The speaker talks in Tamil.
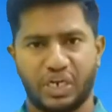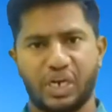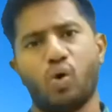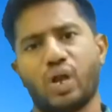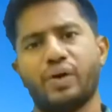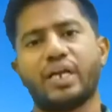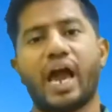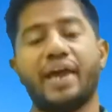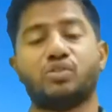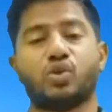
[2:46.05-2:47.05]
ஒருவனுக்கு
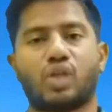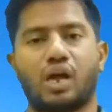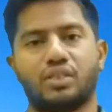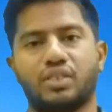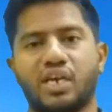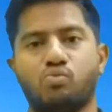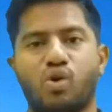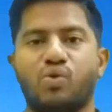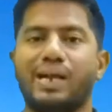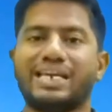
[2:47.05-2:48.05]
ஐந்து தாளந்தையும்
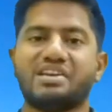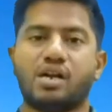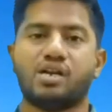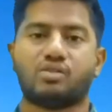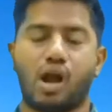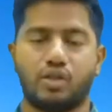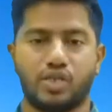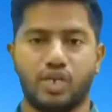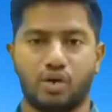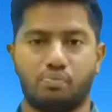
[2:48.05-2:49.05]
ஒருவனுக்கு இரண்டு
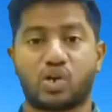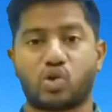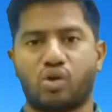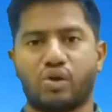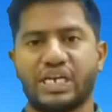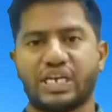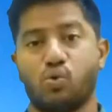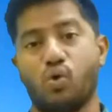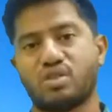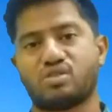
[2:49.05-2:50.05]
தாளந்தையும் மற்றொருவனுக்கு
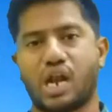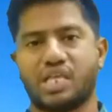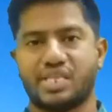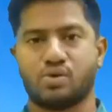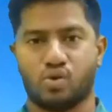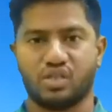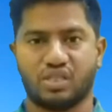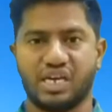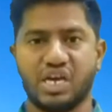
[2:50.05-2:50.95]
ஒரு தாளந்தையும் கொடுத்து